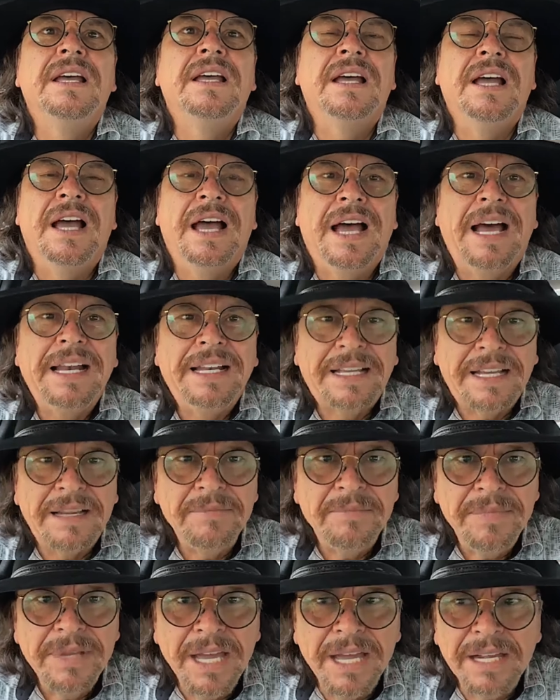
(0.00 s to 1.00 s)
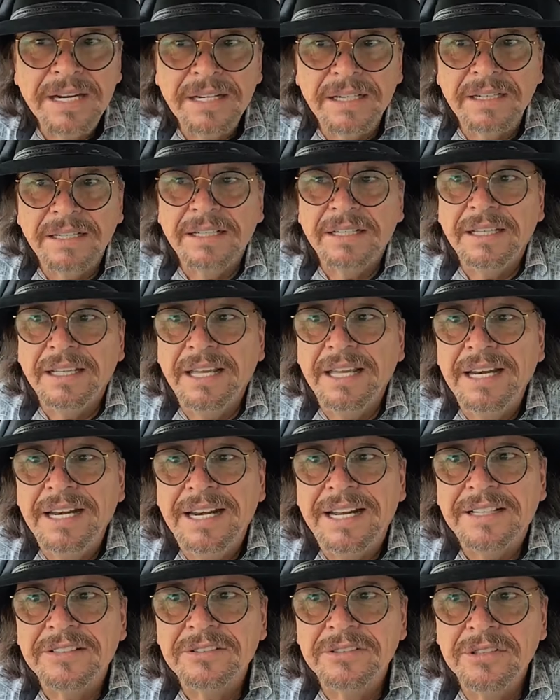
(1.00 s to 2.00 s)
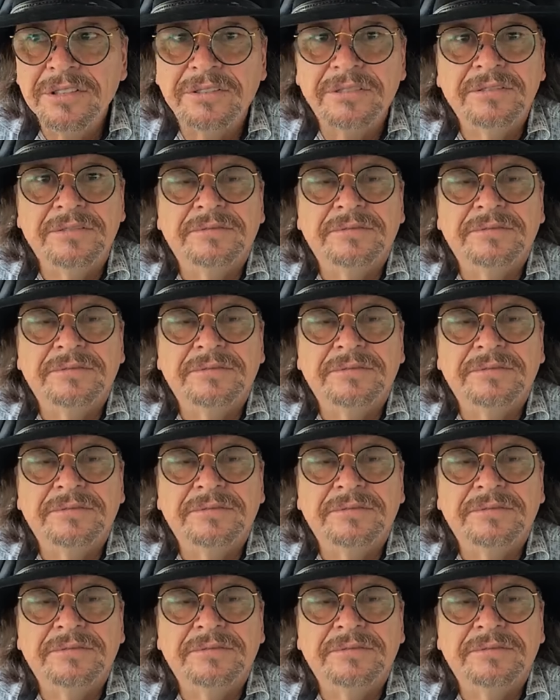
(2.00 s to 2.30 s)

Al cambiar en la acción,